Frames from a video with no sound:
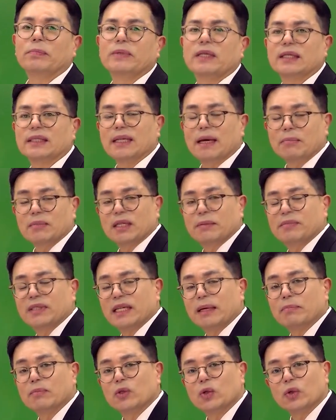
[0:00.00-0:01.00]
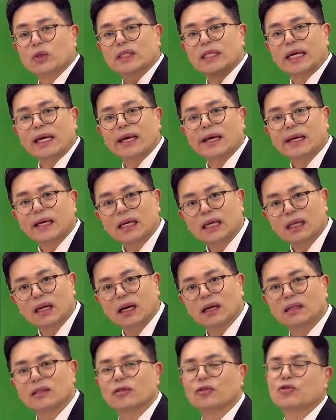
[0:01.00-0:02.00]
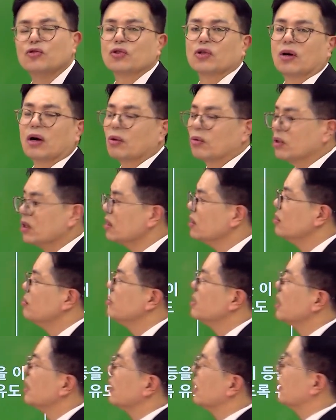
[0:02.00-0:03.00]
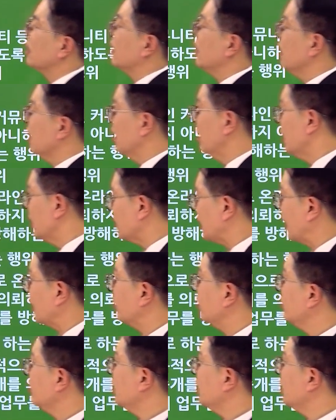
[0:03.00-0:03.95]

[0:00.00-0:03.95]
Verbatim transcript: 제삼십삼 조 제일 항에서 규정하고 있는 금지행위니까 당연히